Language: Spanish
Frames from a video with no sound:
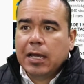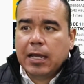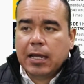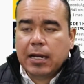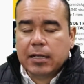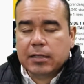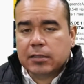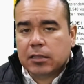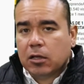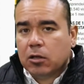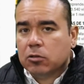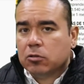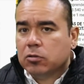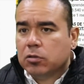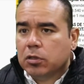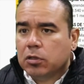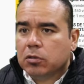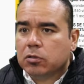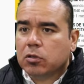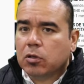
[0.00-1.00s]
En
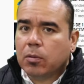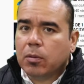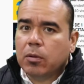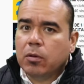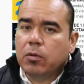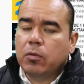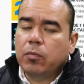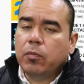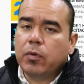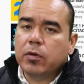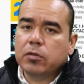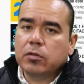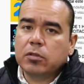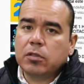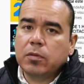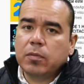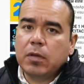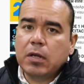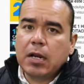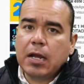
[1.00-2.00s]
Estados Unidos cobran un impuesto
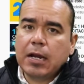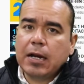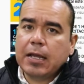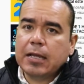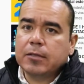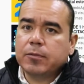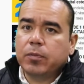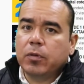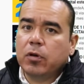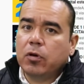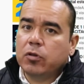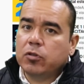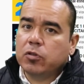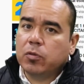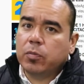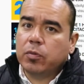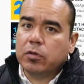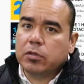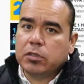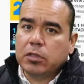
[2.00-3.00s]
similar que es por el
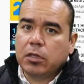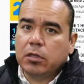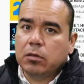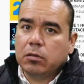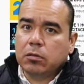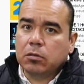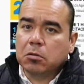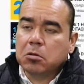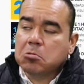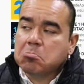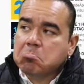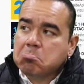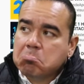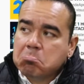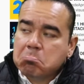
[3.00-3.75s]
8%.